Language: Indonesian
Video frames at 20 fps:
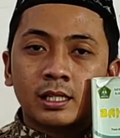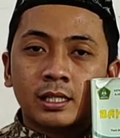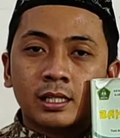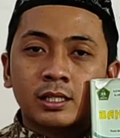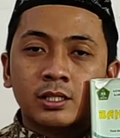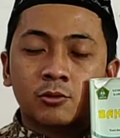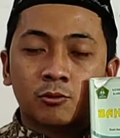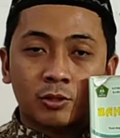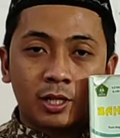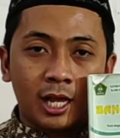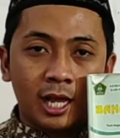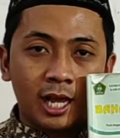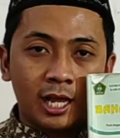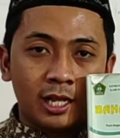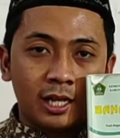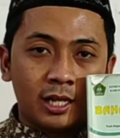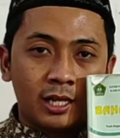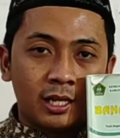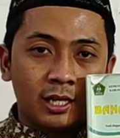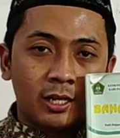Sudah?
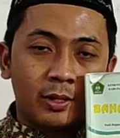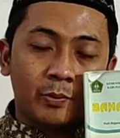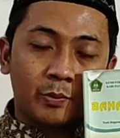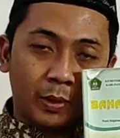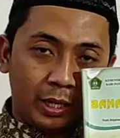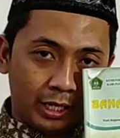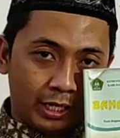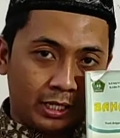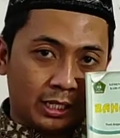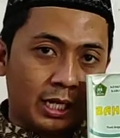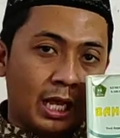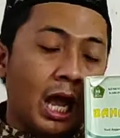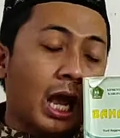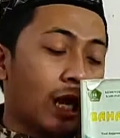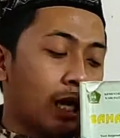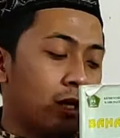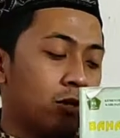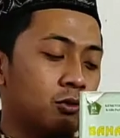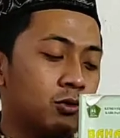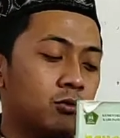Baik.
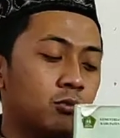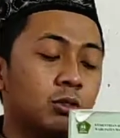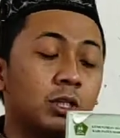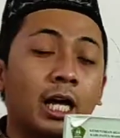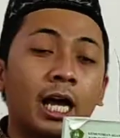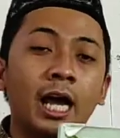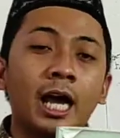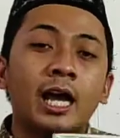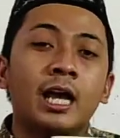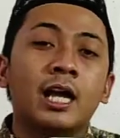Kalau sudah,